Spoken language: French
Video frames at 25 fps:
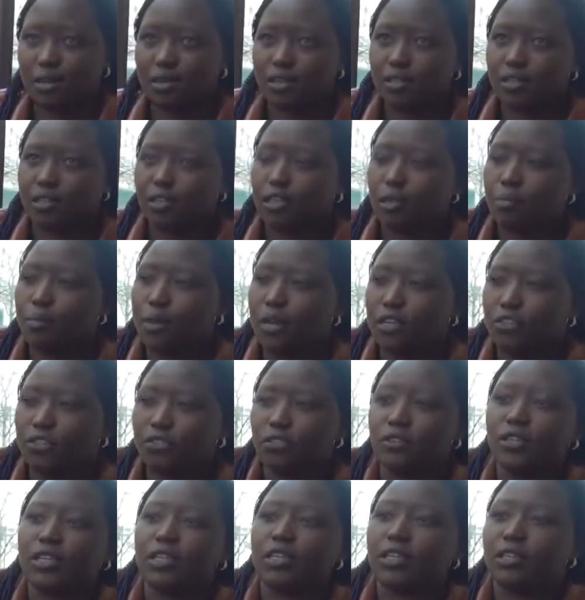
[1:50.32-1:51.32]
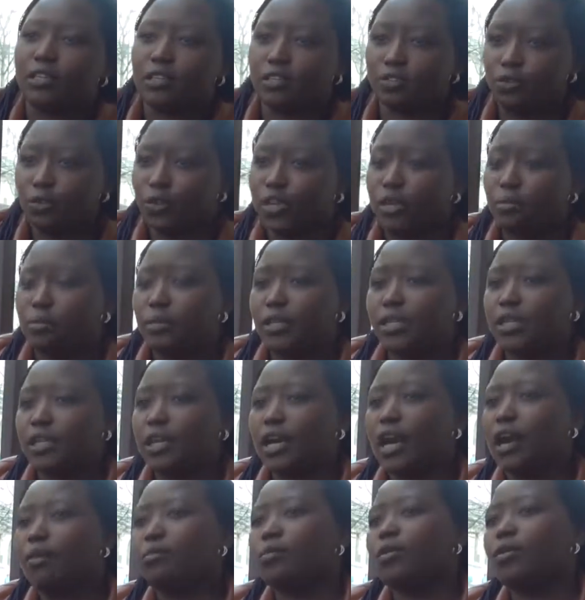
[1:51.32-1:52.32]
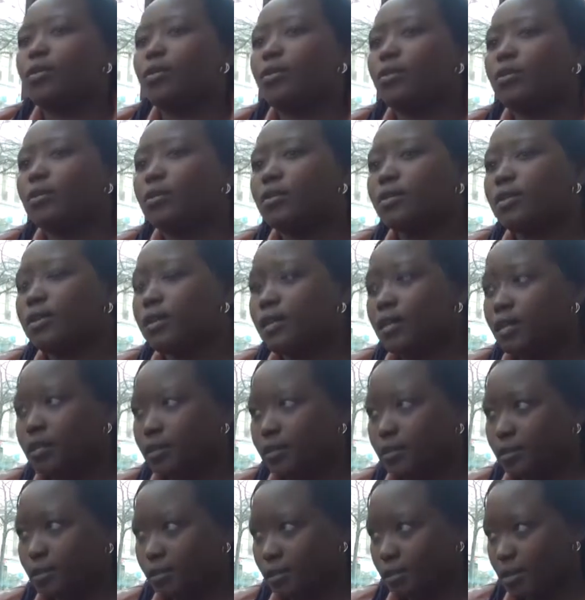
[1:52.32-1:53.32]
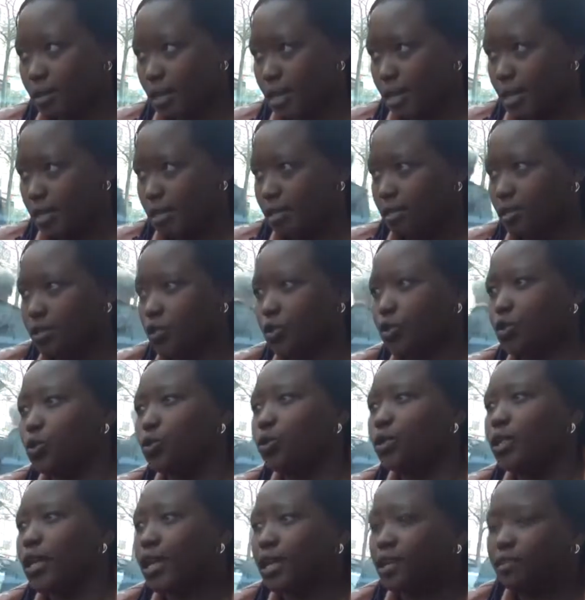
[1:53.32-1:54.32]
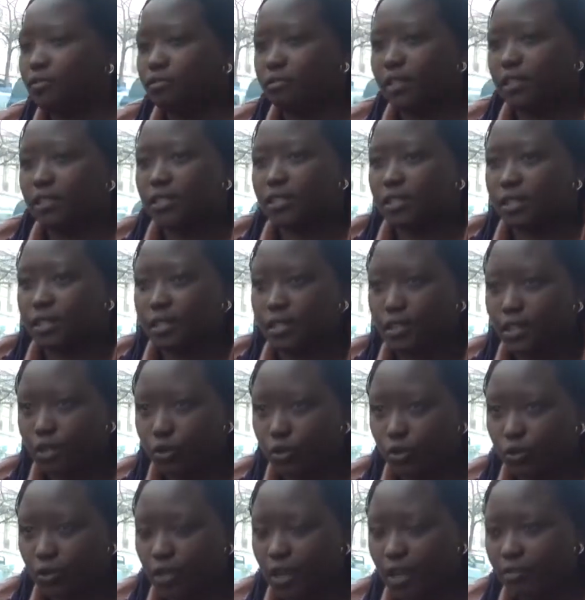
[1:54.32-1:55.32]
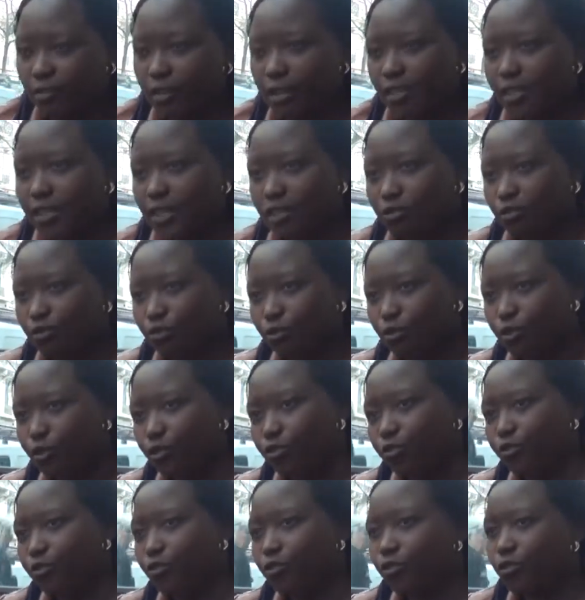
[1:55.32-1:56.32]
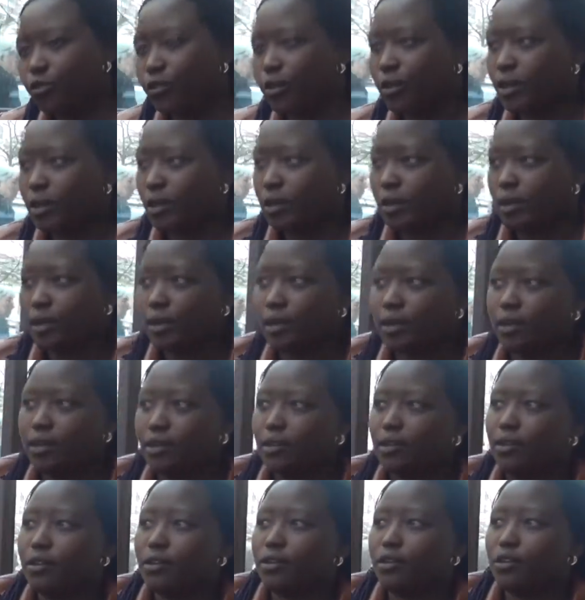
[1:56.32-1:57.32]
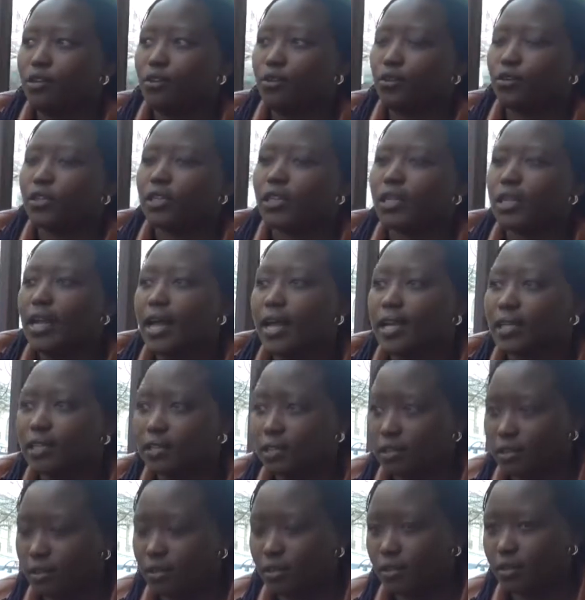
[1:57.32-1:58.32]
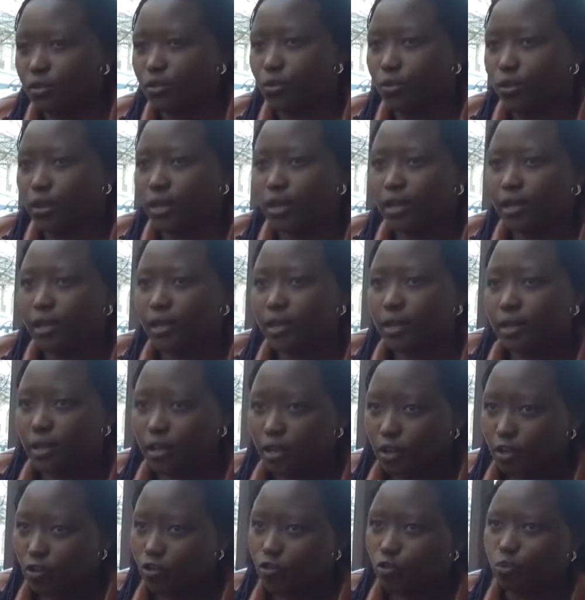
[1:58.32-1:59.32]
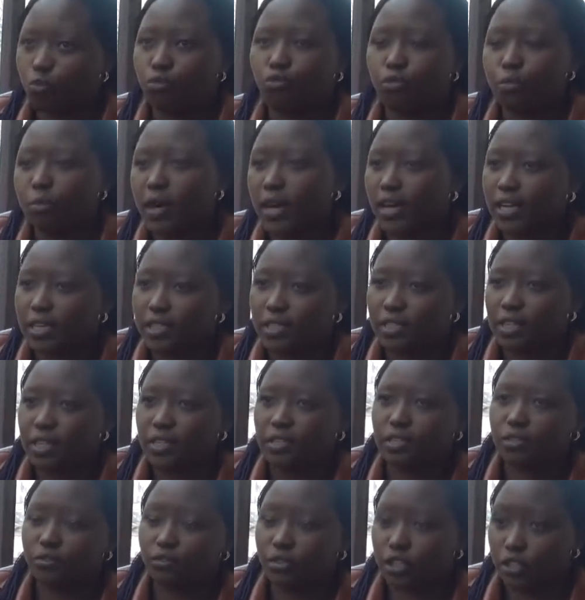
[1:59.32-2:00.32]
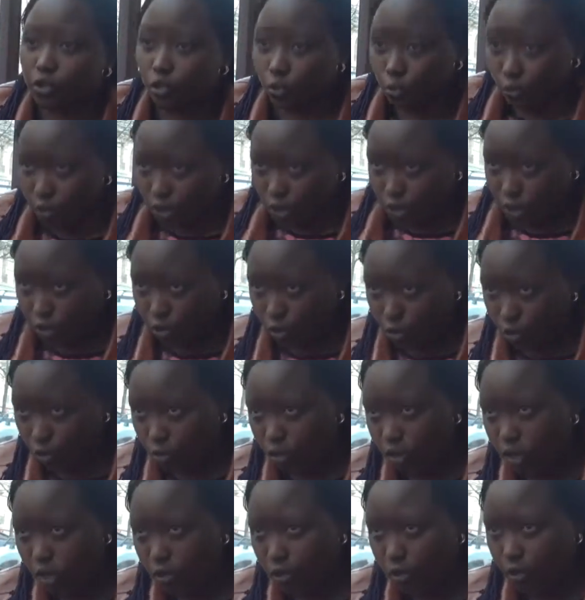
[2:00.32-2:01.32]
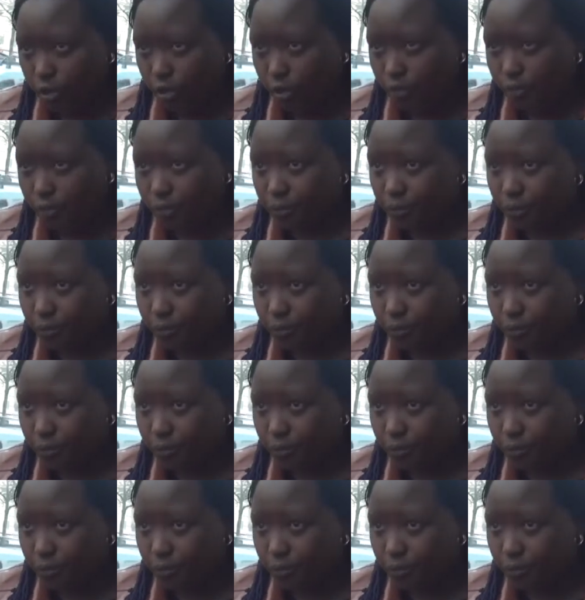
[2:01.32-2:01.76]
C'était personne qui donnait médicaments. Et celui-là qui facilitait qu'on traverse un fleuve. Et l'autre là qui dit OK, vous pouvez pas rester ici, vous êtes obligé de continuer.